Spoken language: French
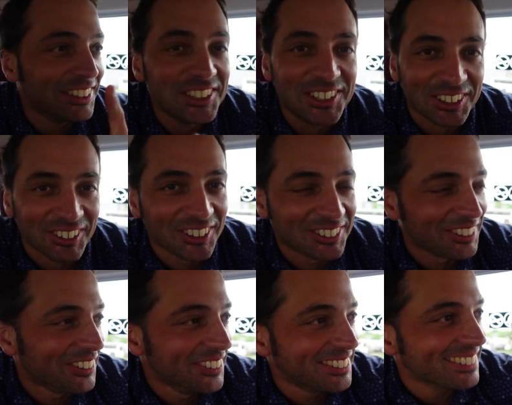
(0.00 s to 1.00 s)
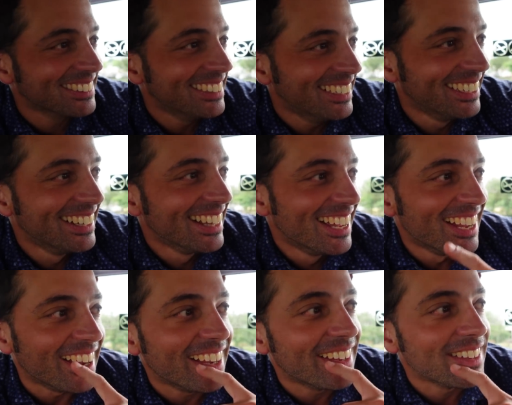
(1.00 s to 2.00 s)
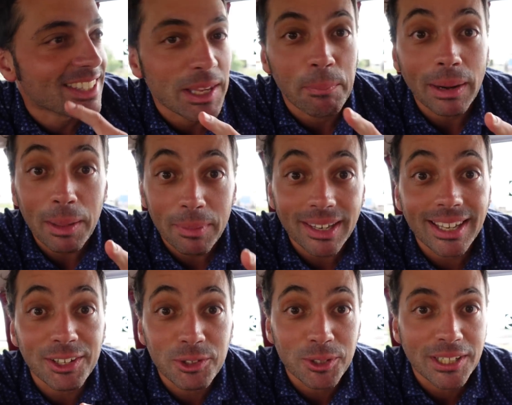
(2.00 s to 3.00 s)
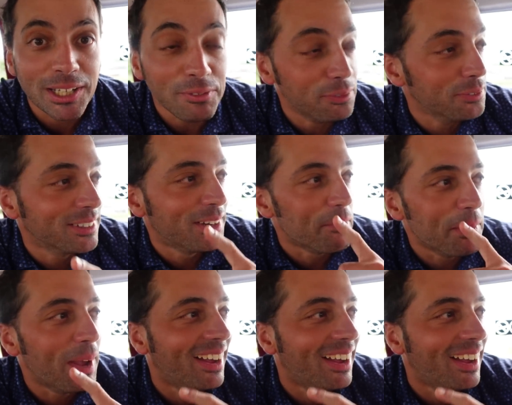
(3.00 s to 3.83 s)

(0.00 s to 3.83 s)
on est sur l'autoroute. Euh, c'est pas la brigade du kiff, mais